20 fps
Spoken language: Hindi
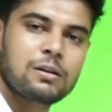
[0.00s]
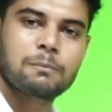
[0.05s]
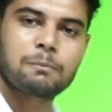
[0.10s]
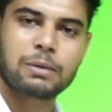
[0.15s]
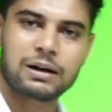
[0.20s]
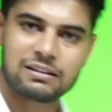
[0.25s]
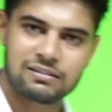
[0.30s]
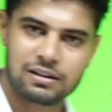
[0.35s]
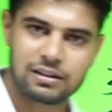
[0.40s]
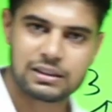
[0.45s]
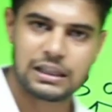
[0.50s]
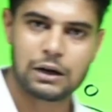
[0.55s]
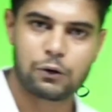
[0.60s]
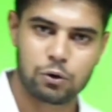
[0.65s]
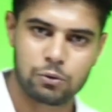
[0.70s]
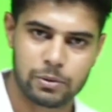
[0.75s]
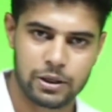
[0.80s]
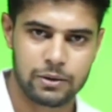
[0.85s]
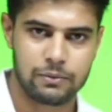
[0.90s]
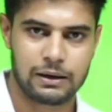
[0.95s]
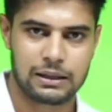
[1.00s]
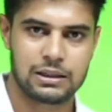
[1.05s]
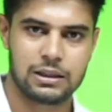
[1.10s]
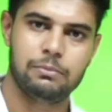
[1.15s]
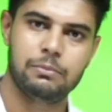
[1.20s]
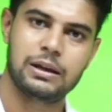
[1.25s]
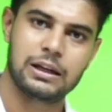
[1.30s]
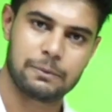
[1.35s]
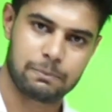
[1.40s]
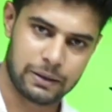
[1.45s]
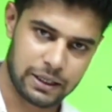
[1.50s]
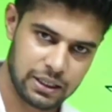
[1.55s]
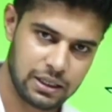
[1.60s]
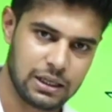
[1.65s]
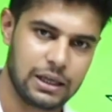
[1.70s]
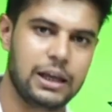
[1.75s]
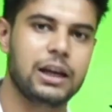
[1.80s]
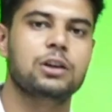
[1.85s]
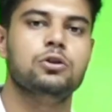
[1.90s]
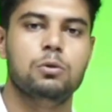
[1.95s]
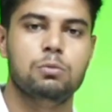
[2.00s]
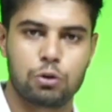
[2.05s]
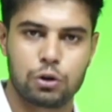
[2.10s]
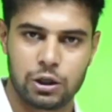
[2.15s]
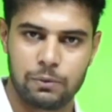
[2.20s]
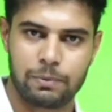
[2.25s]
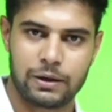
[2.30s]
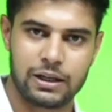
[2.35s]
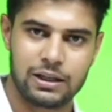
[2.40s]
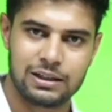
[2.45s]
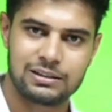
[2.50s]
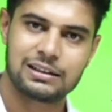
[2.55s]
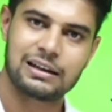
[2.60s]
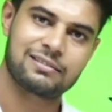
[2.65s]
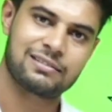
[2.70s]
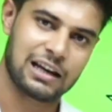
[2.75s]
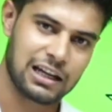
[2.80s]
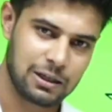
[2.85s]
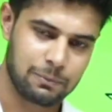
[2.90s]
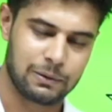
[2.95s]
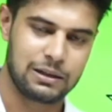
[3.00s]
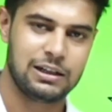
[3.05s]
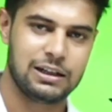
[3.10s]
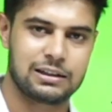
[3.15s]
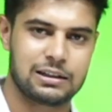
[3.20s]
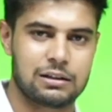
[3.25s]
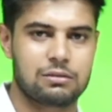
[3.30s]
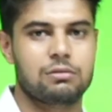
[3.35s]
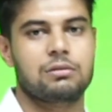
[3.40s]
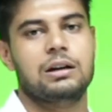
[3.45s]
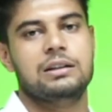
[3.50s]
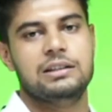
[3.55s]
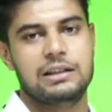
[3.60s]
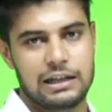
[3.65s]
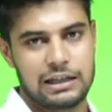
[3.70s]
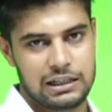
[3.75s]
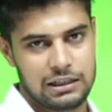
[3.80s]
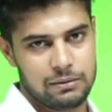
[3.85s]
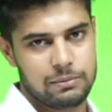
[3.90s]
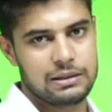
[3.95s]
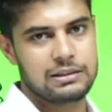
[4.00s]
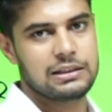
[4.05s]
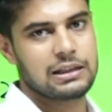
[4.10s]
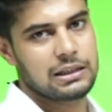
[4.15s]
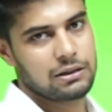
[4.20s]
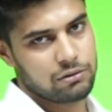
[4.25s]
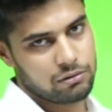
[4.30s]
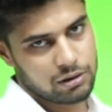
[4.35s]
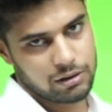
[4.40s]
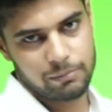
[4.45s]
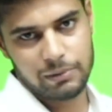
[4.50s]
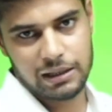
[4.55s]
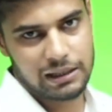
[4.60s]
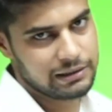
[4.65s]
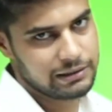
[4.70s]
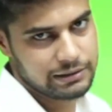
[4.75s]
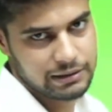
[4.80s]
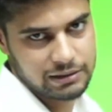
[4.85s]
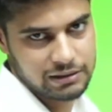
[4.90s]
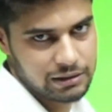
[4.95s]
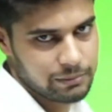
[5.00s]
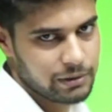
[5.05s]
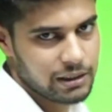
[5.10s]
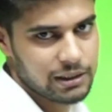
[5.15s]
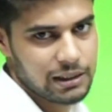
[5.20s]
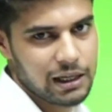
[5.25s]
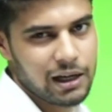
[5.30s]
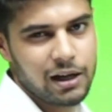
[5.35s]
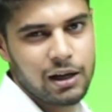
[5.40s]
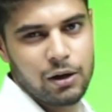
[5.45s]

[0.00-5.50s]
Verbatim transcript: पढ़ सकता कोई बड़ी बात नहीं मैंने पढ़ी है एक दो बुक ही पढ़ी है सारी पढ़ लेता तो अधिकारी नहीं बन जाता क्योंकि मेरा इंटरेस्ट भी नहीं था